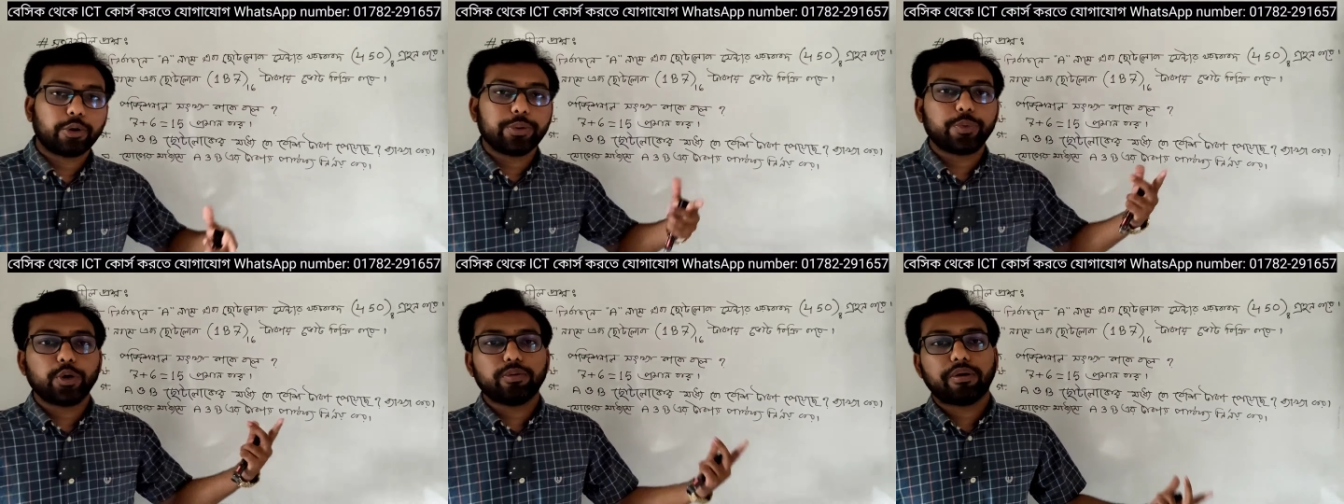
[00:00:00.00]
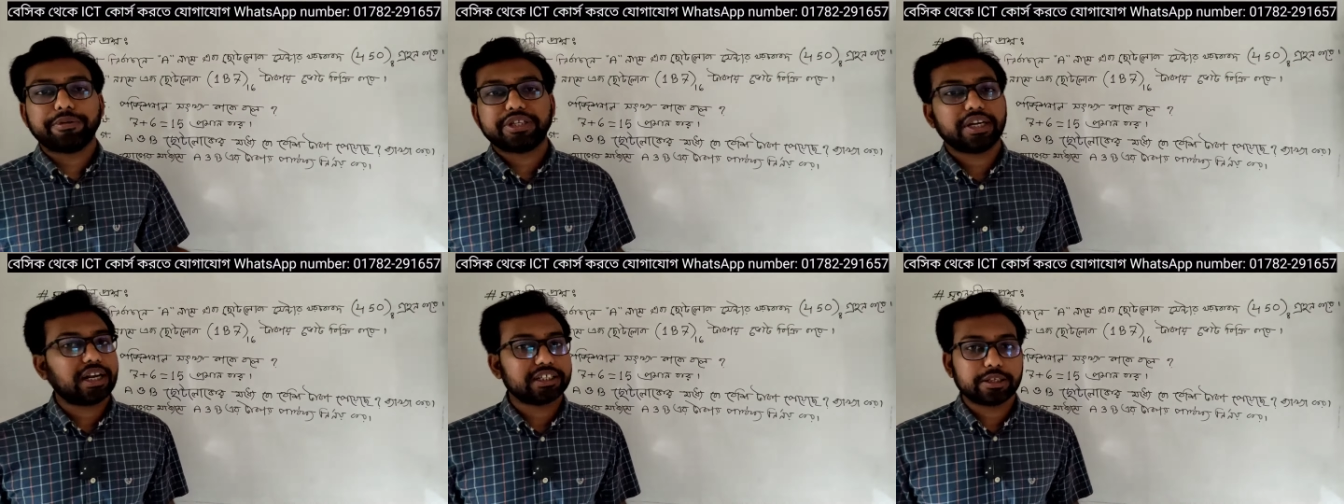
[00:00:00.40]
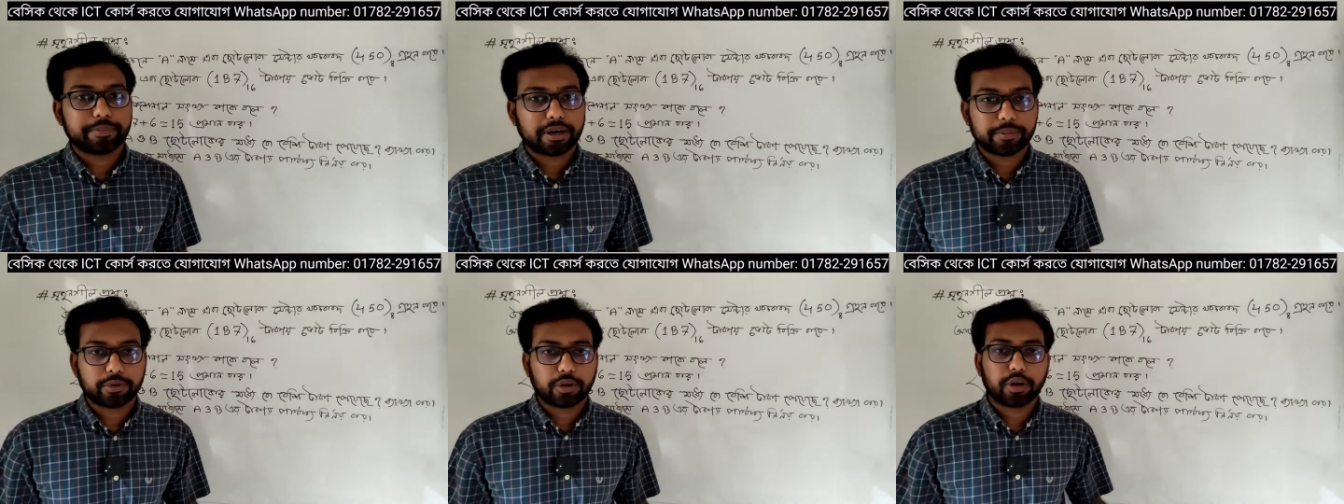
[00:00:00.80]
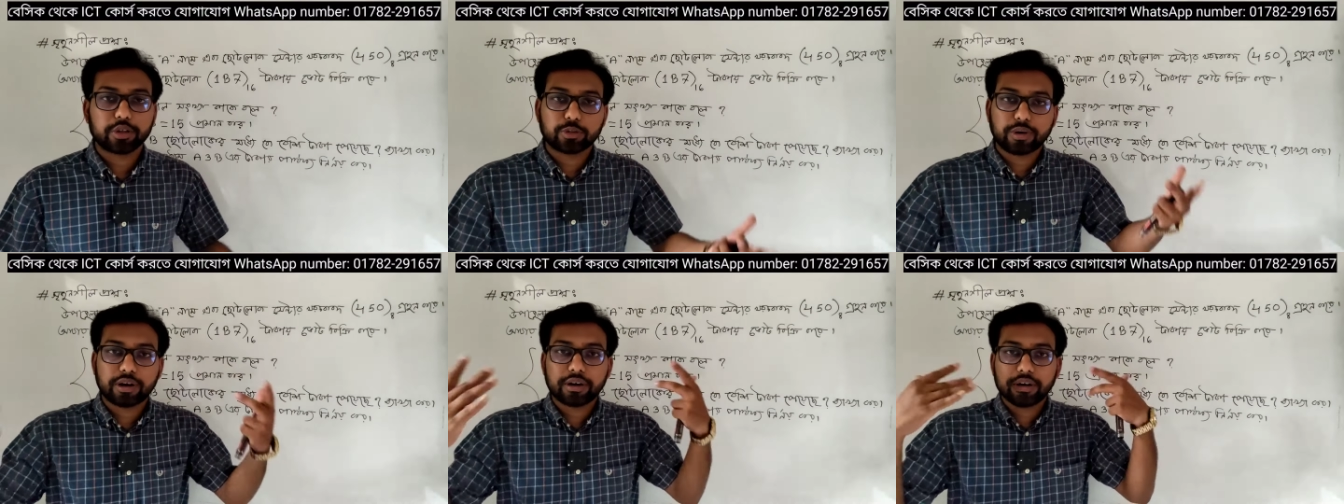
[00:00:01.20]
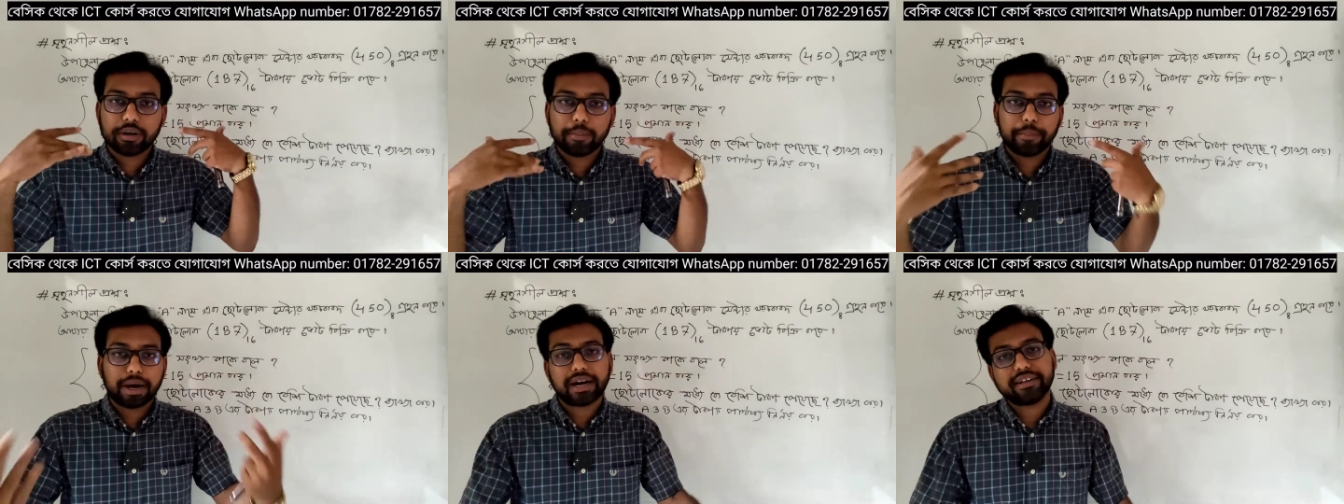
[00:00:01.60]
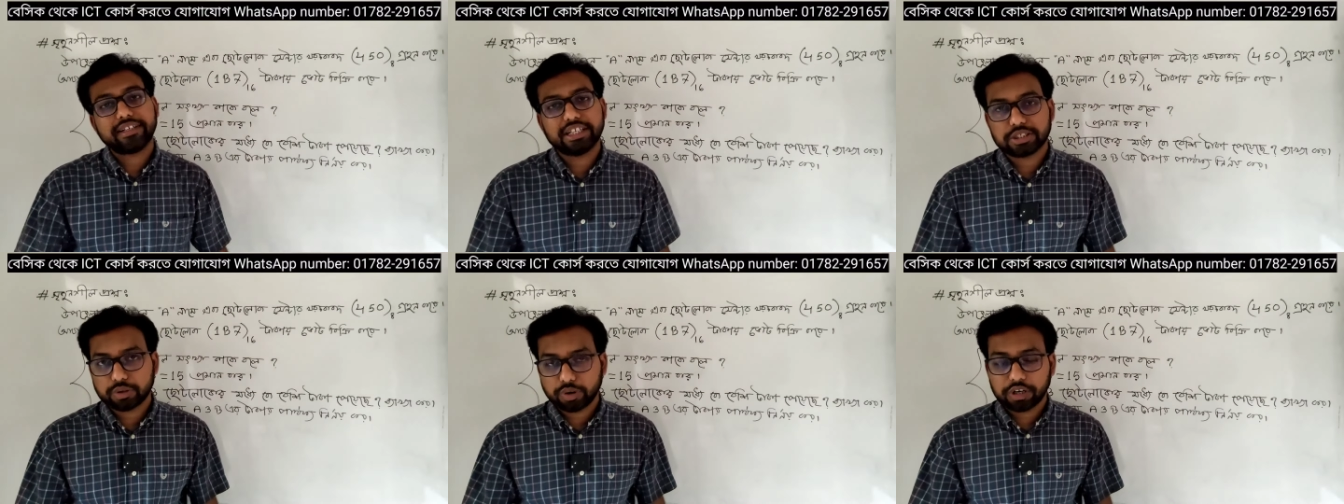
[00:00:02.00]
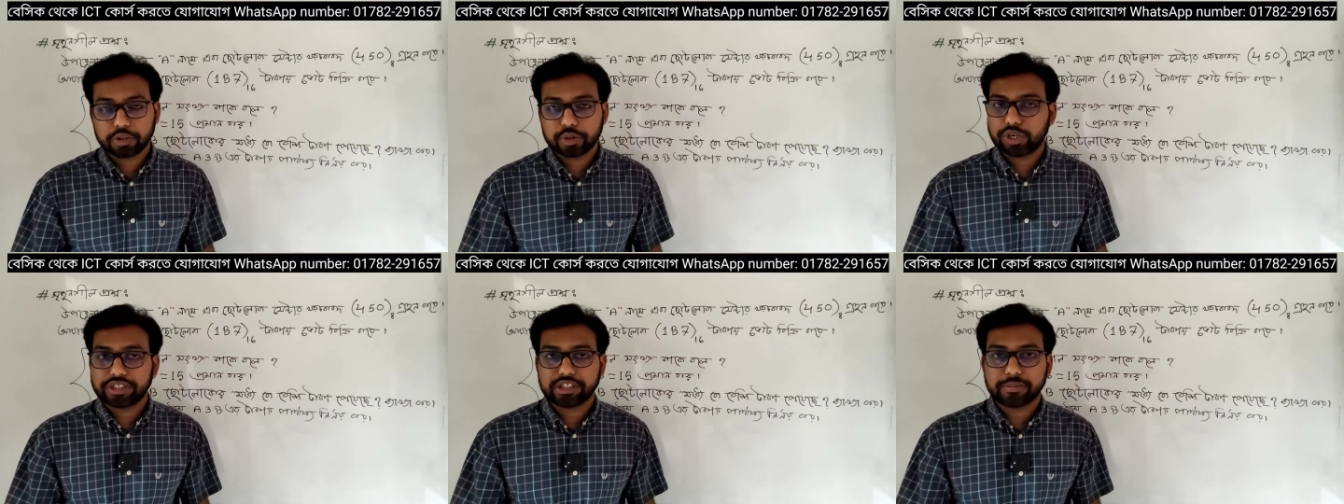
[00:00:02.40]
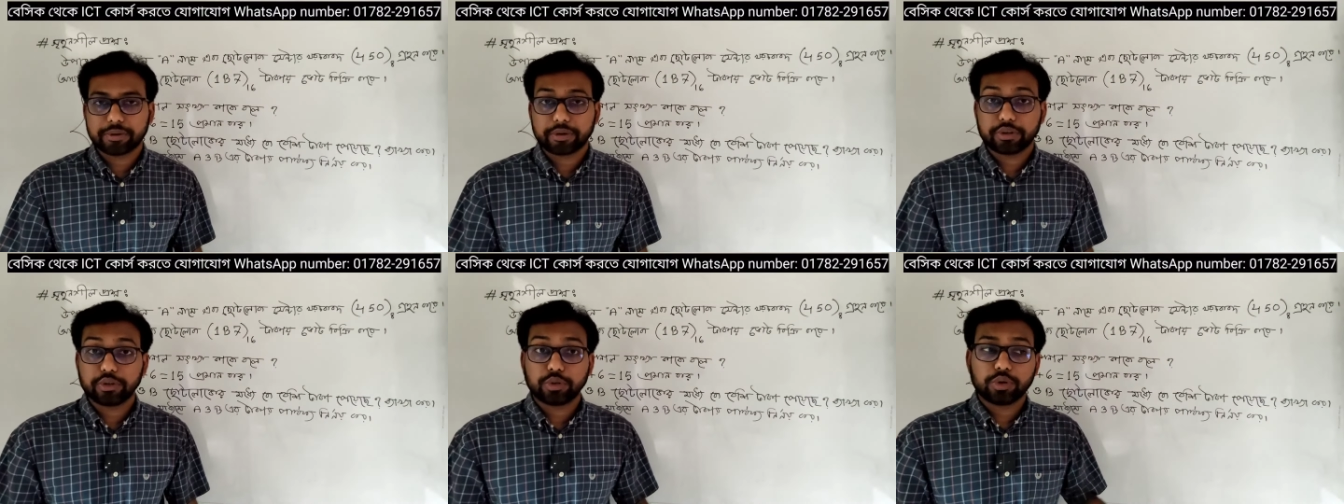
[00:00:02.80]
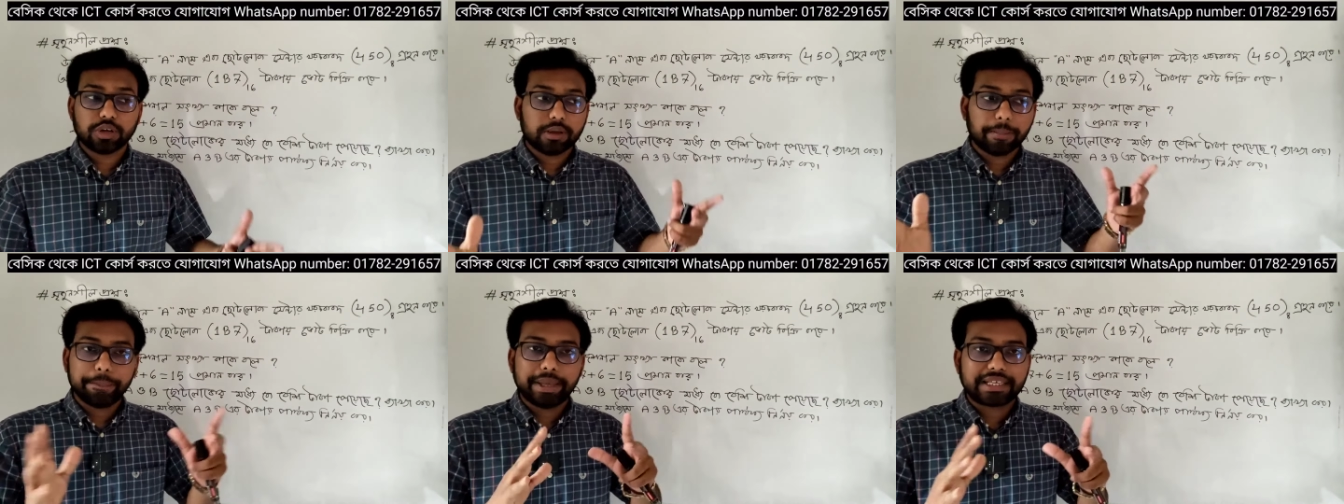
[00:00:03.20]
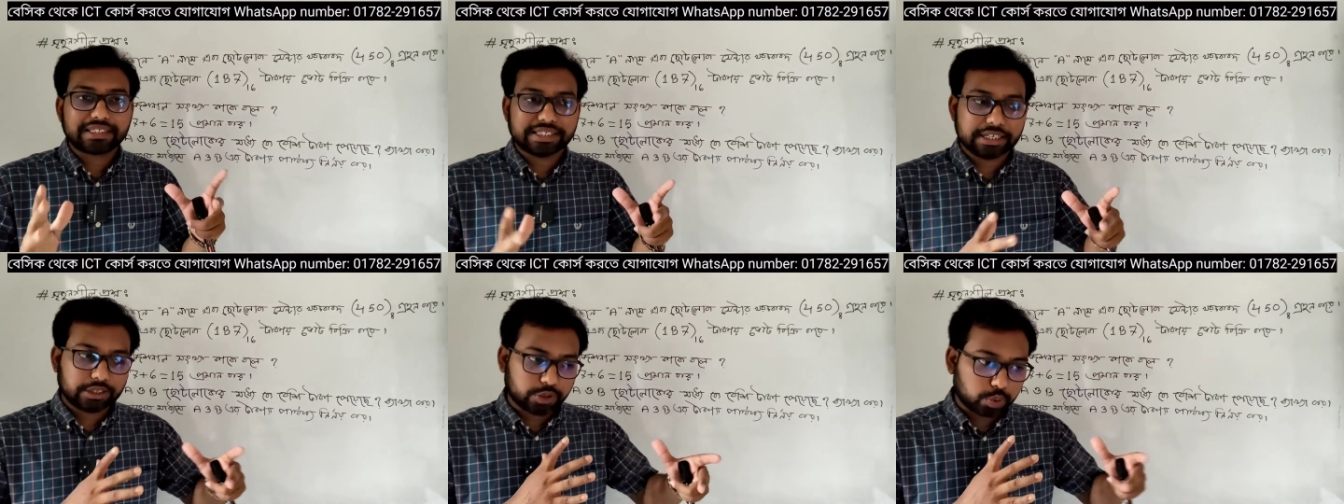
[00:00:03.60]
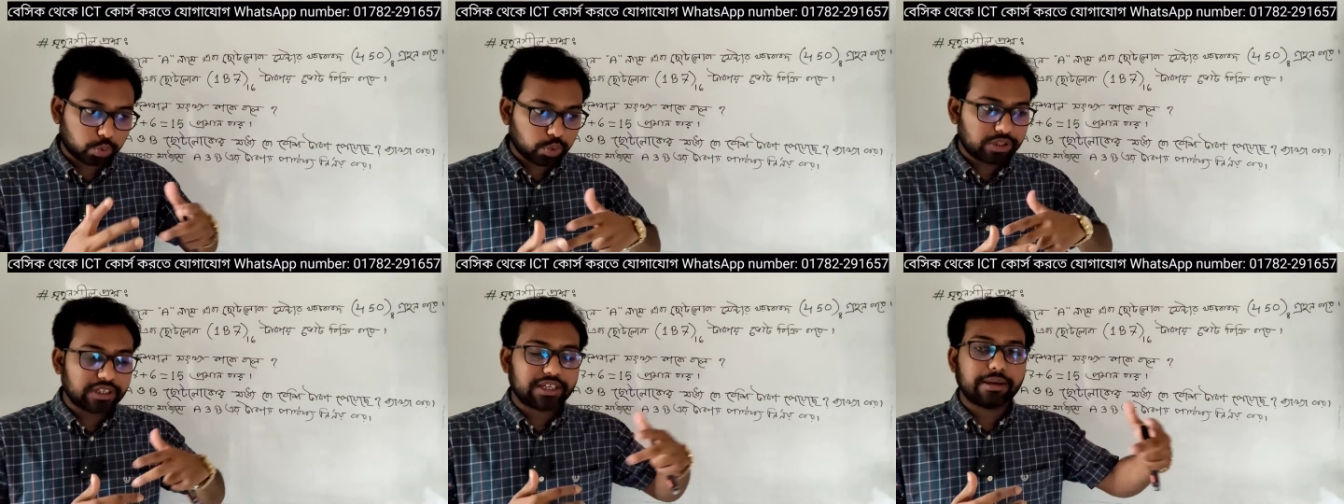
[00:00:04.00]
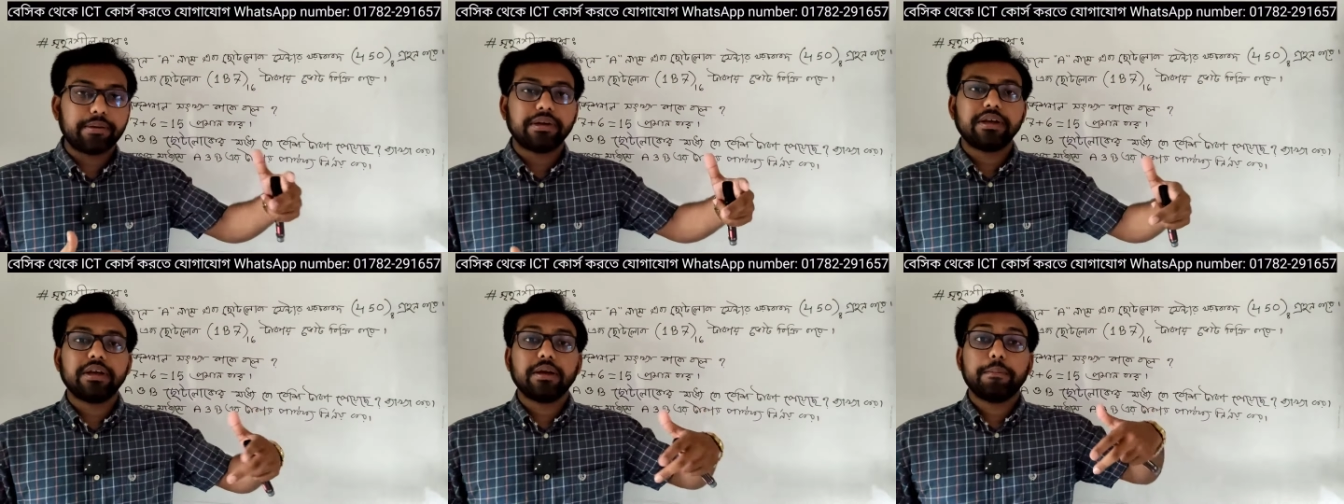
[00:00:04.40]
পরিপূর্ণভাবে শেখাতে পারবো না হয়তোবা প্র্যাকটিস করার জন্য আসতে পারো কিন্তু বেসিক শুরু থেকে